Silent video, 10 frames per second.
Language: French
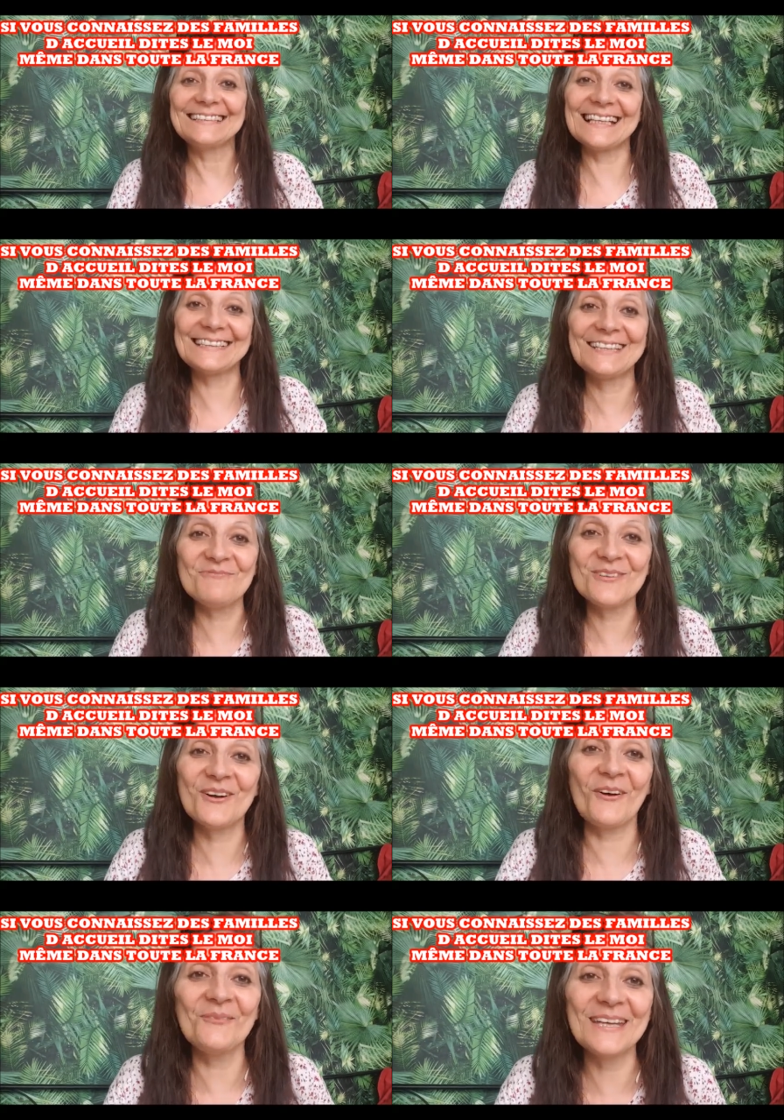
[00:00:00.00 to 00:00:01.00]
Ça, c'est
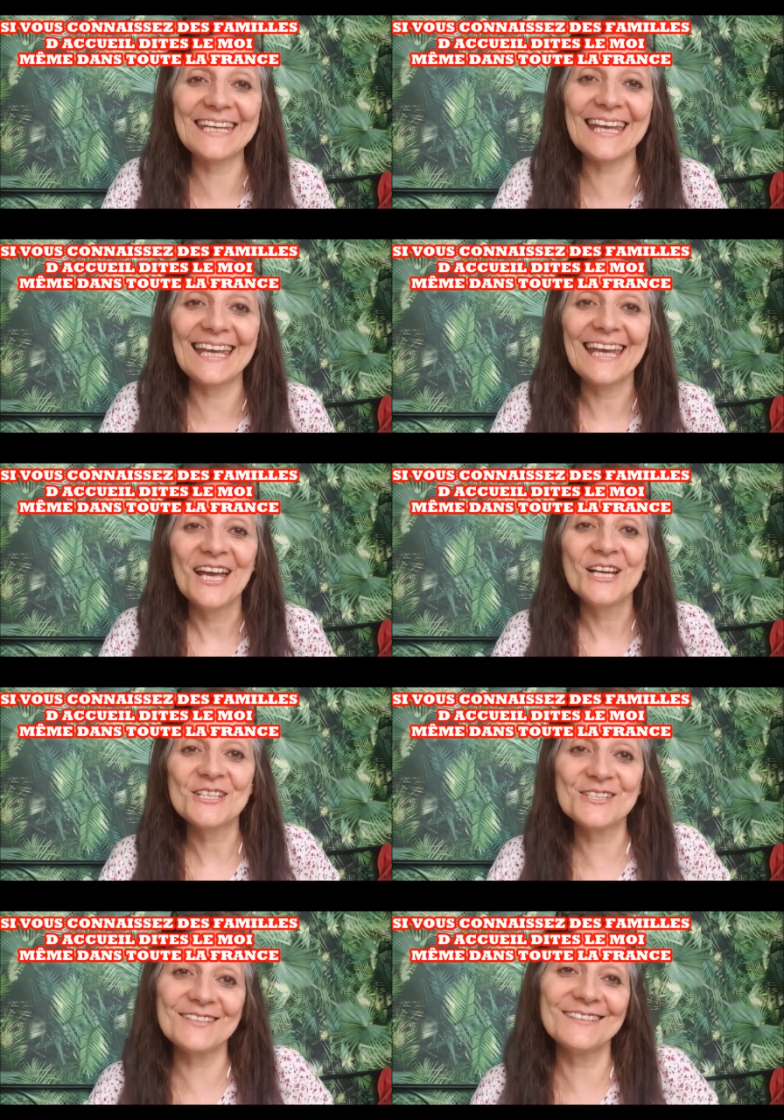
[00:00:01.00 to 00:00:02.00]
plus compliqué.
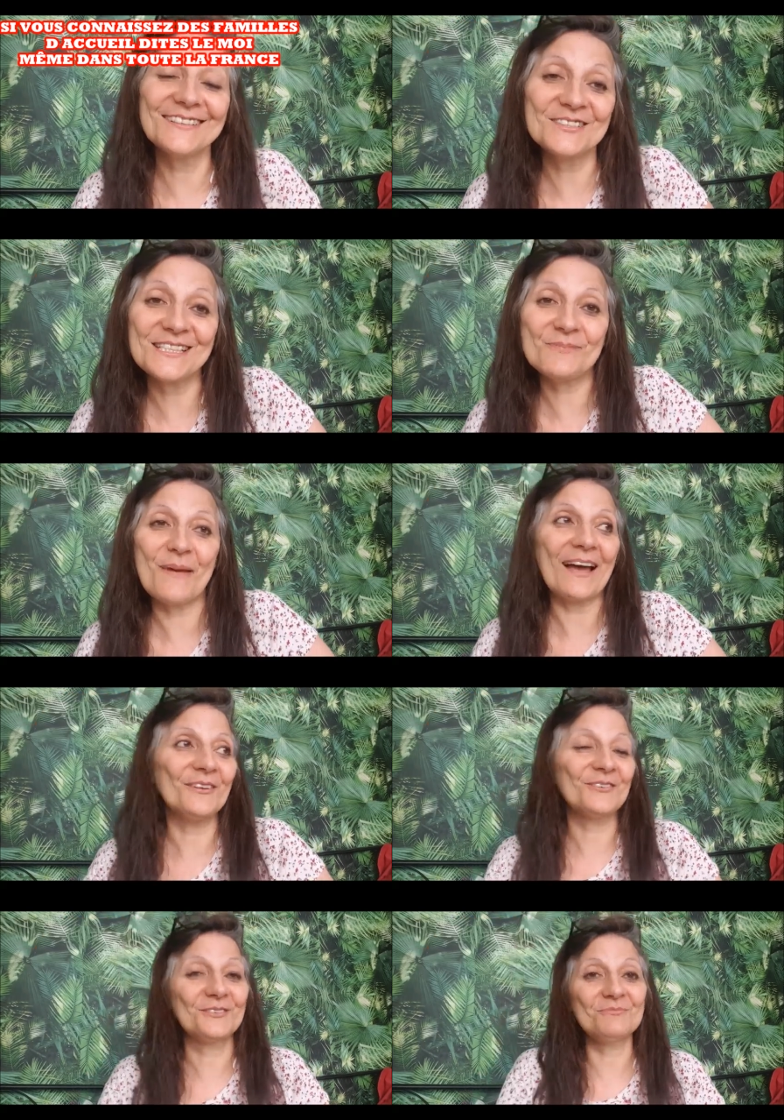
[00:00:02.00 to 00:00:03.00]

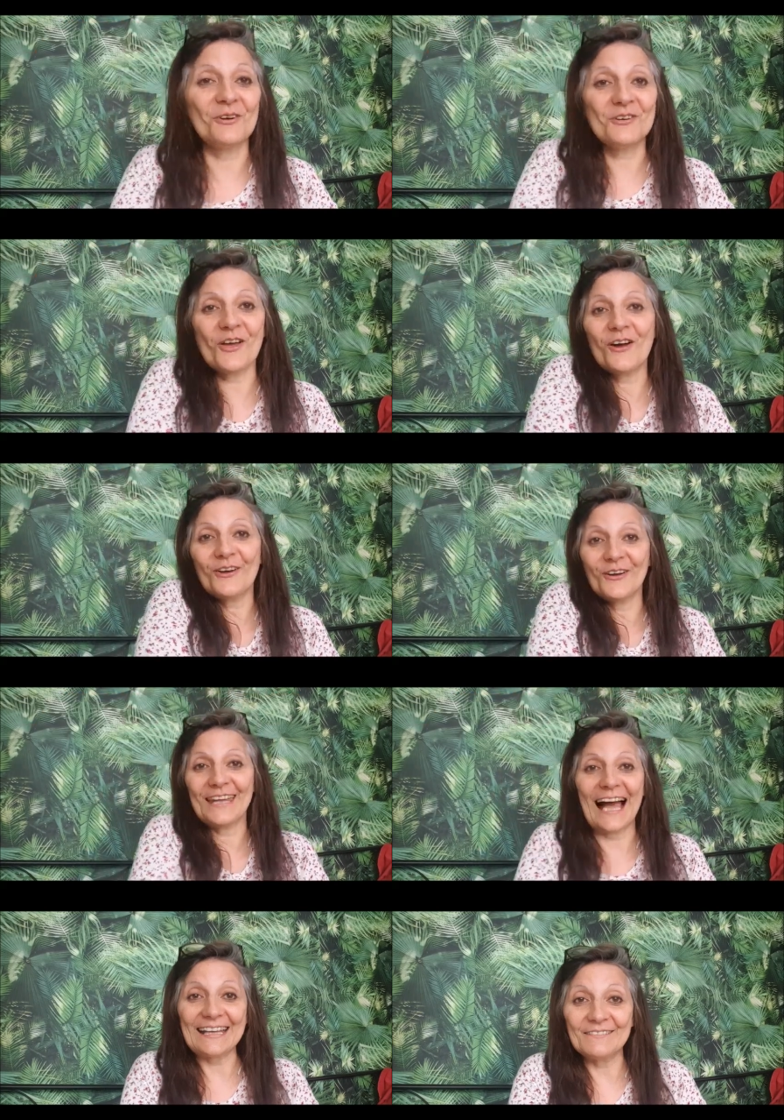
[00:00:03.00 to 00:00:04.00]
J'espère de tout mon cœur euh,
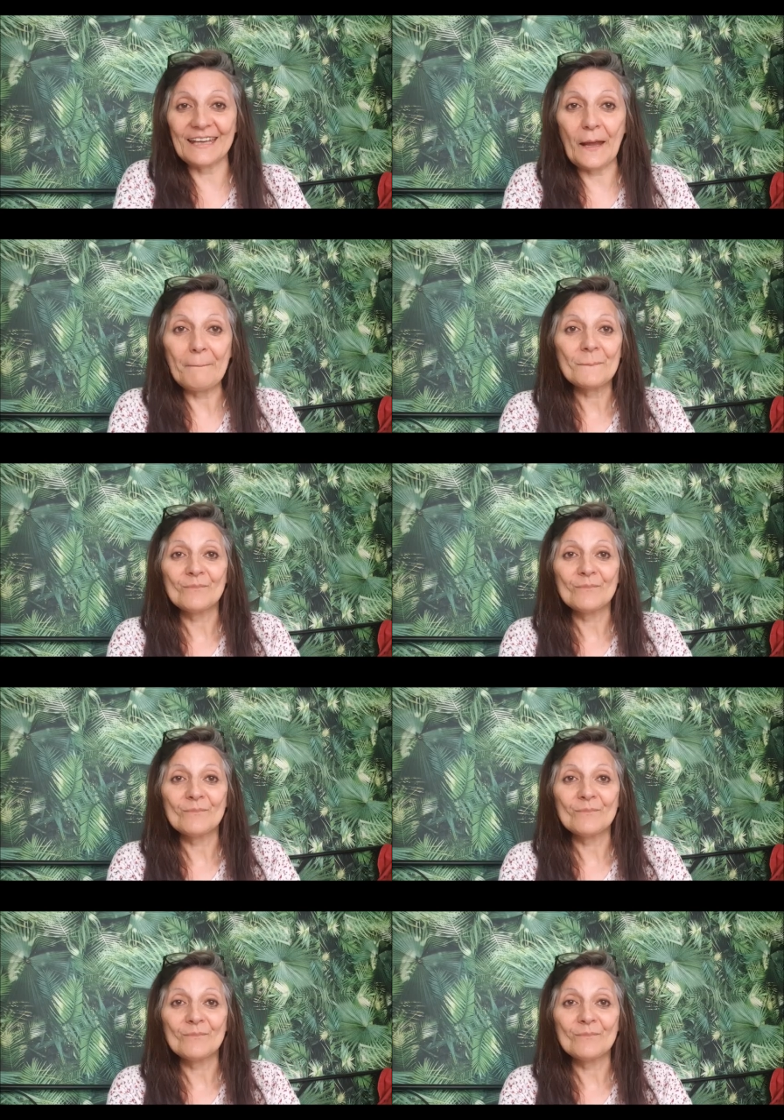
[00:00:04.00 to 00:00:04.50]
y arriver.